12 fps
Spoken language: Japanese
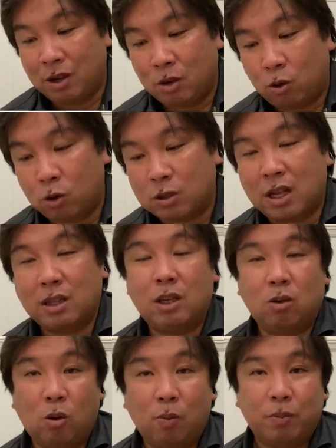この3
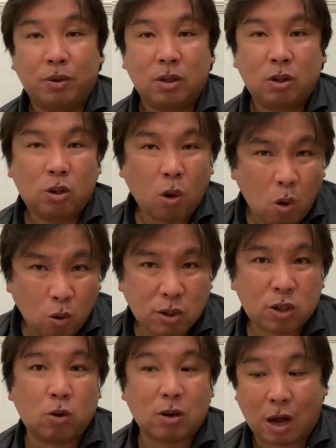人をどう打ち
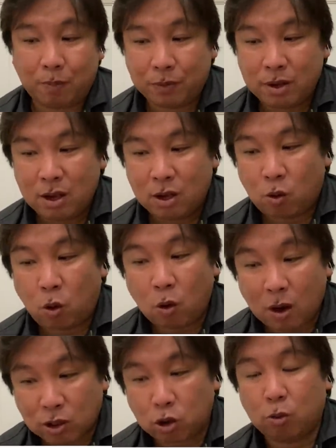取るか。ここ
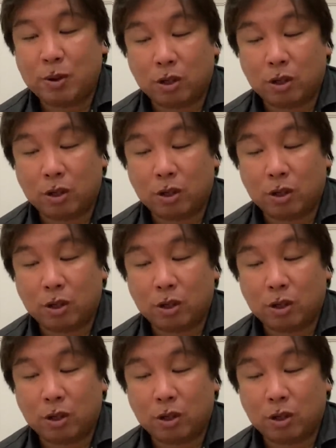が勝負や